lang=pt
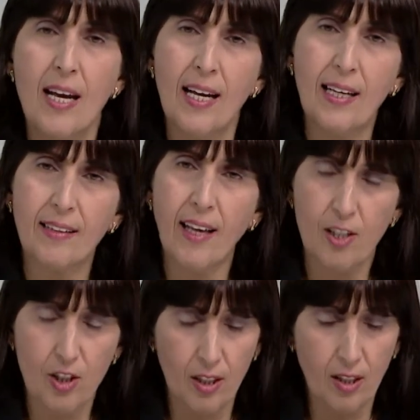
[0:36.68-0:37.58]
eh,
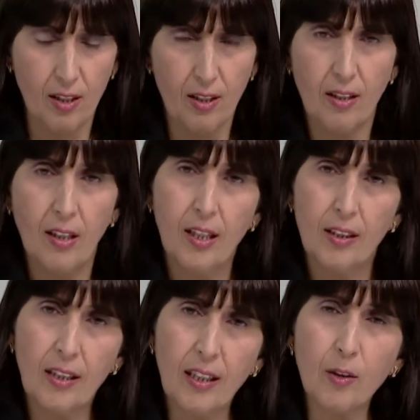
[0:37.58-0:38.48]
des,
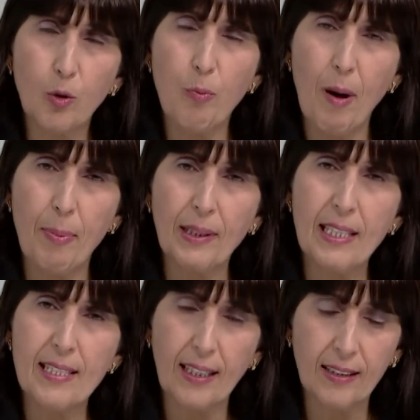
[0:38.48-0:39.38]
daquilo que o Papa
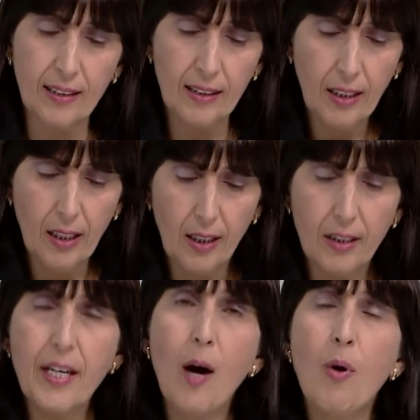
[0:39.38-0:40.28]
diz é que
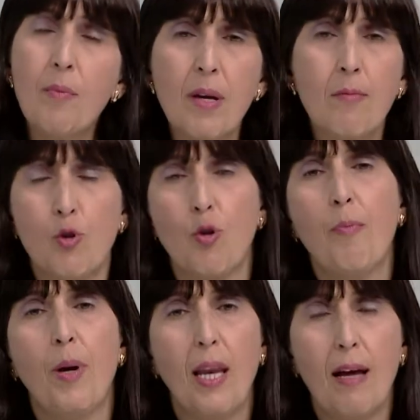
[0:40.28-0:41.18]
não amemos com
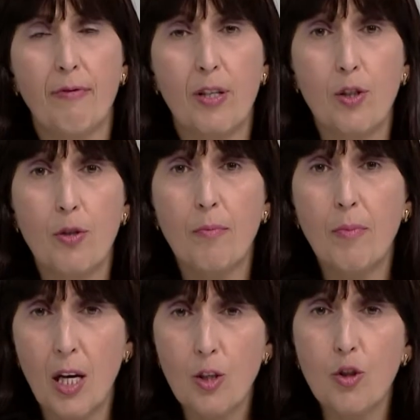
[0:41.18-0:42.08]
palavras,
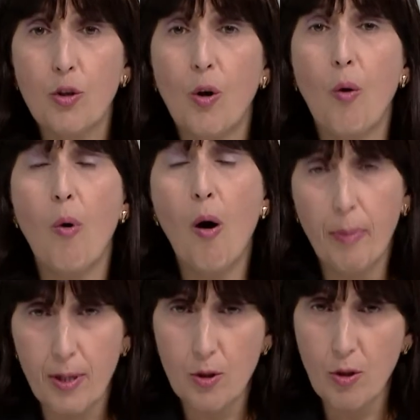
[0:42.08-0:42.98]
mas com
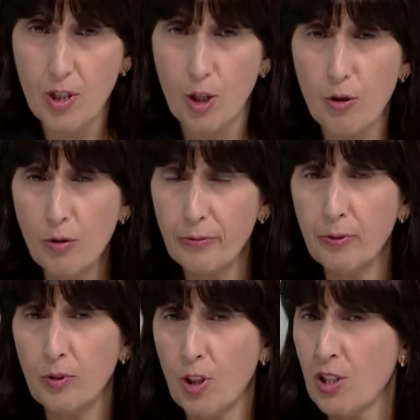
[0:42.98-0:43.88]
obras. Ou seja, no
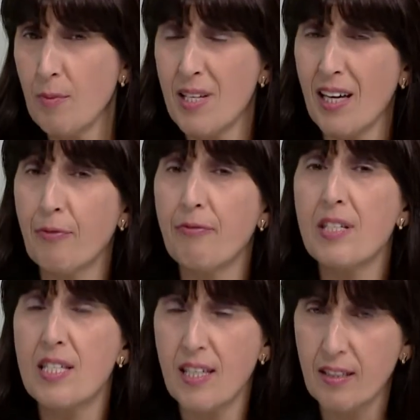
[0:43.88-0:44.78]
fundo, nós temos é que
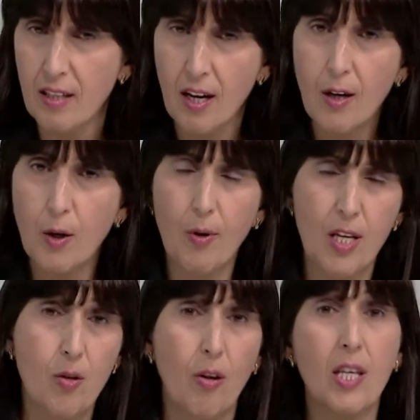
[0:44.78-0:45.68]
fazer, não é
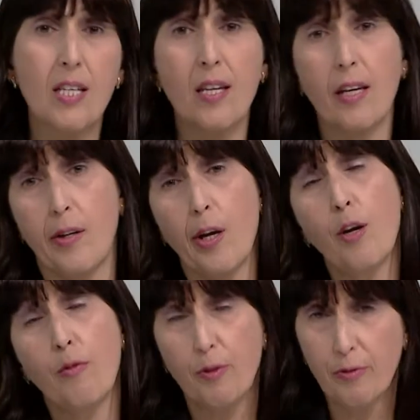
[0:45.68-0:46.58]
só dizer
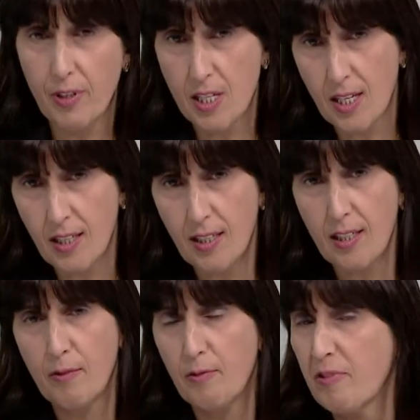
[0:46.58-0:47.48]
eu vou fazer
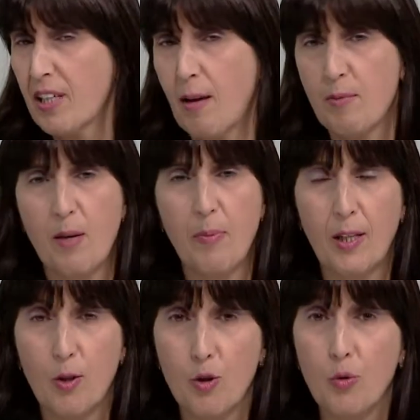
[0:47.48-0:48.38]
e ficamos
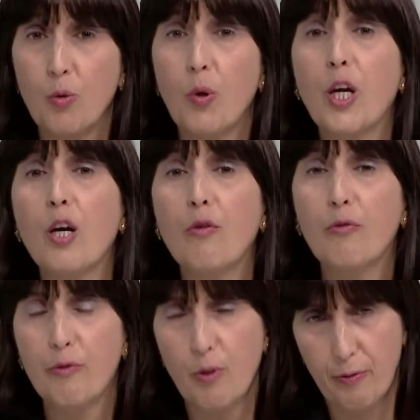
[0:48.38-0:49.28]
apenas no eu
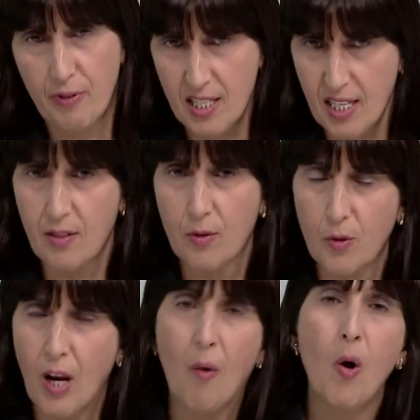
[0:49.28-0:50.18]
vou fazer.
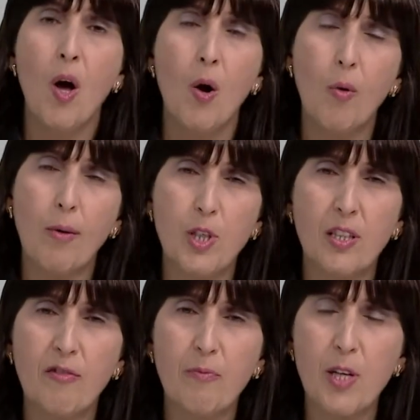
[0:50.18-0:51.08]
Não. O
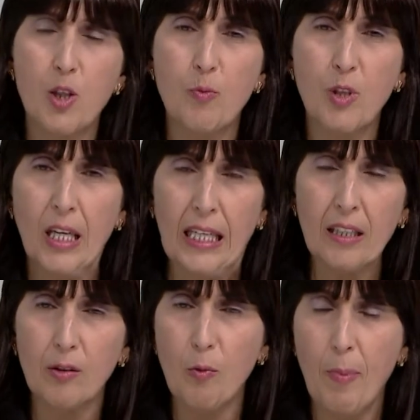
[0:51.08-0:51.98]
objetivo mesmo e
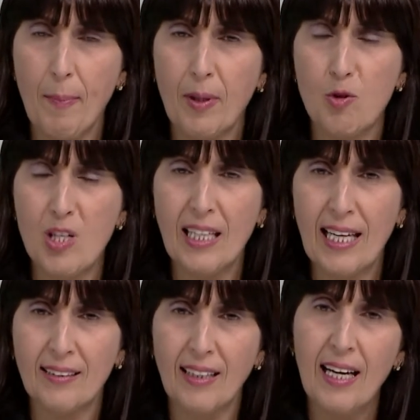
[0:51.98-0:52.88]
aquilo que o Papa nos
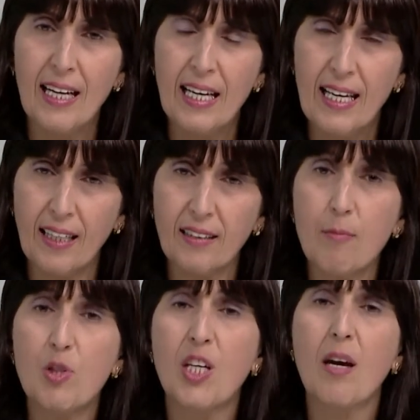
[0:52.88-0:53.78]
alerta é que
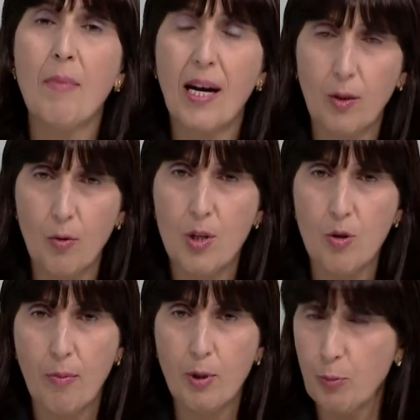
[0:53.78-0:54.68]
temos que amar com as
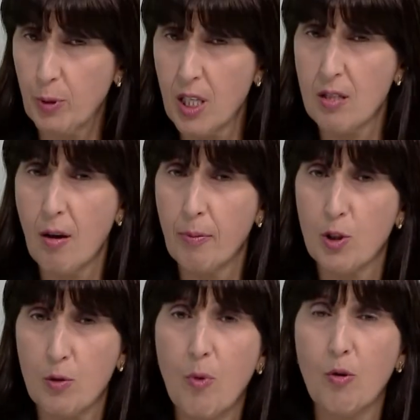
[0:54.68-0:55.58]
obras, porque as
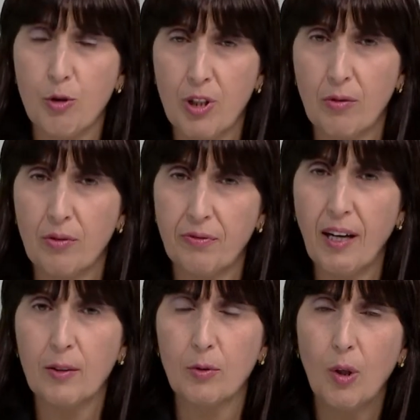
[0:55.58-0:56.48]
obras demonstram de
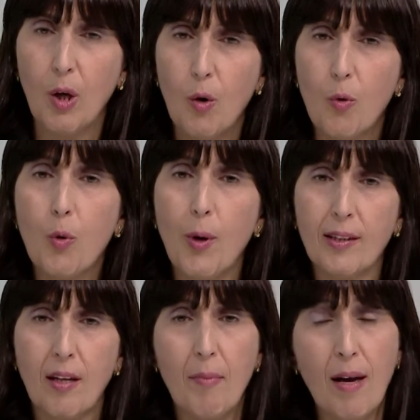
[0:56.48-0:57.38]
facto o
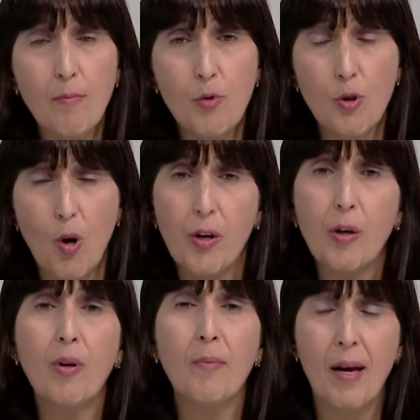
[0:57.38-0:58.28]
quanto amamos ou
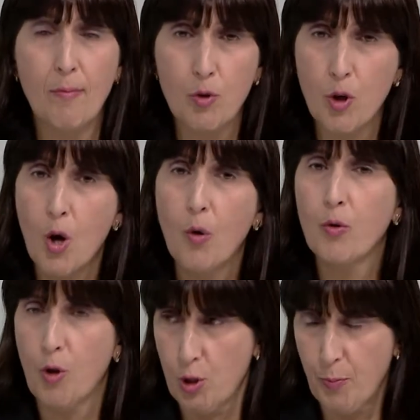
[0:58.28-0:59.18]
não amamos o
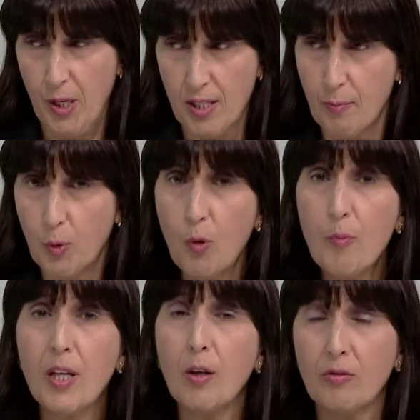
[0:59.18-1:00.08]
nosso próximo.
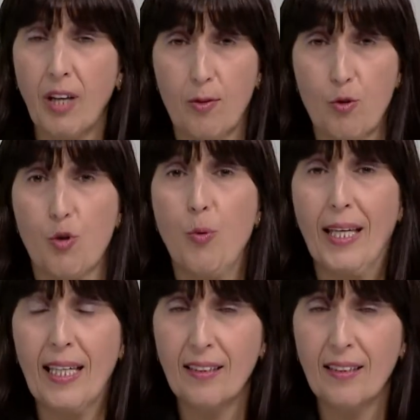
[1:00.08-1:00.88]
Comigo eu tenho Joaquim